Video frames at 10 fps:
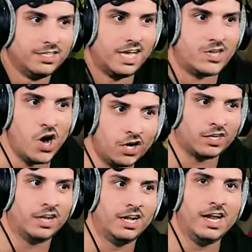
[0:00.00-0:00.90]

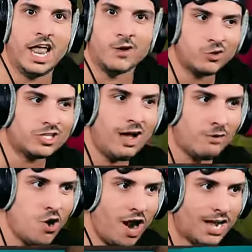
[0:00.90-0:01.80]
Señor, ¿le gusta o
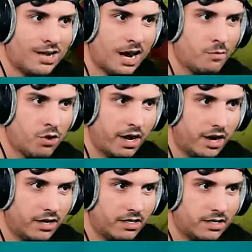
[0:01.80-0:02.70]
no las
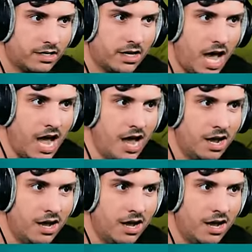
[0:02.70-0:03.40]
cangreburger? ¿Eh?